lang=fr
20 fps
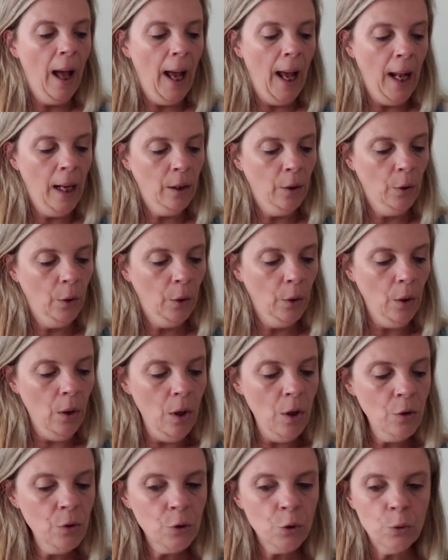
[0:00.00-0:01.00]
Alors
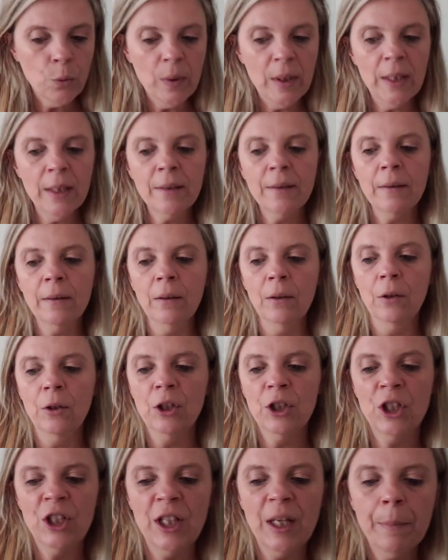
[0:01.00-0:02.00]
ensuite,
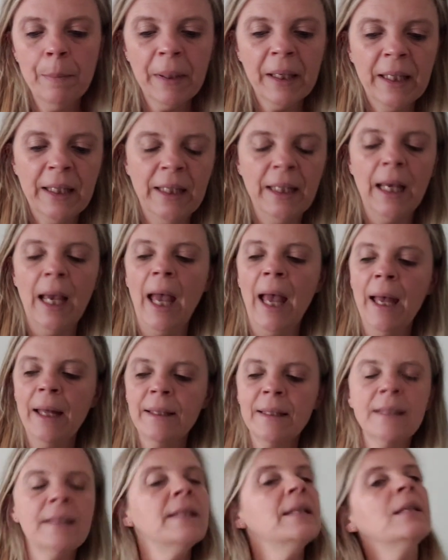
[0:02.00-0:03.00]
j'ai pris
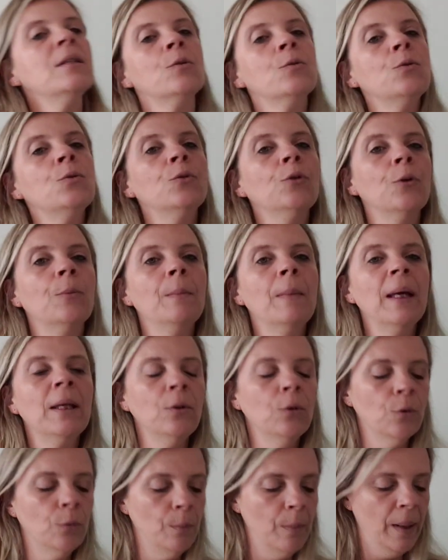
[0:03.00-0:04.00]
un tissu de
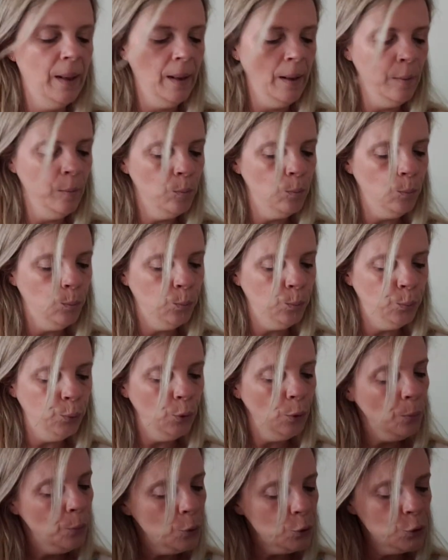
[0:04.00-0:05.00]
maillot de bain
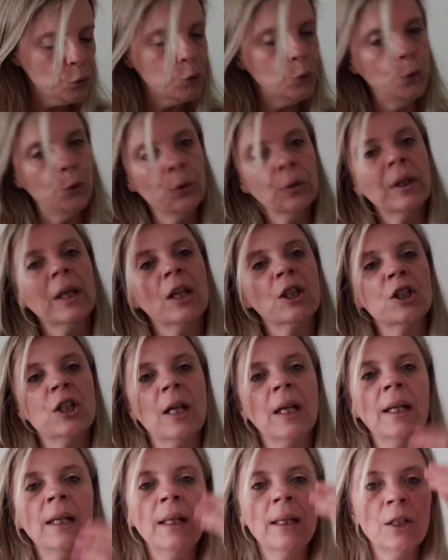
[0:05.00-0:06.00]
pour monsieur, car
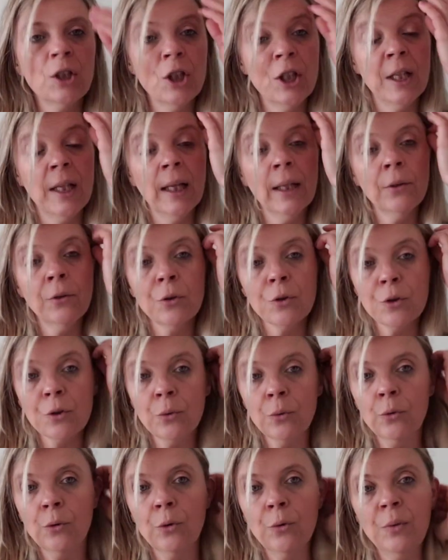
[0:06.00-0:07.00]
j'ai
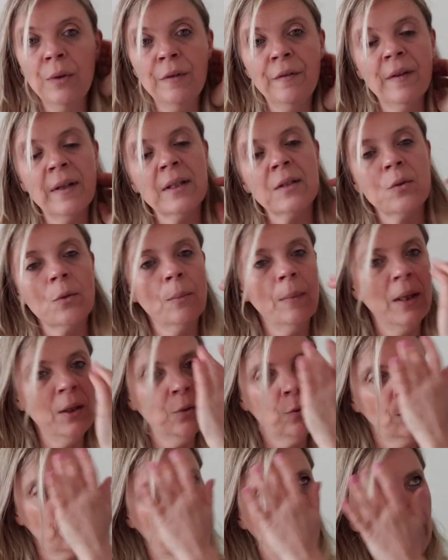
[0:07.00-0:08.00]
l'intention de lui faire son
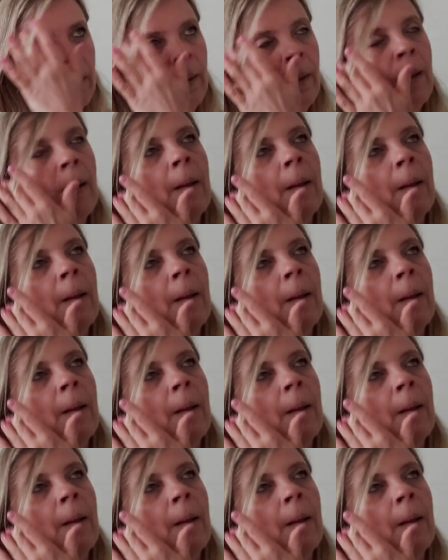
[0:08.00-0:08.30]
maillot de bain.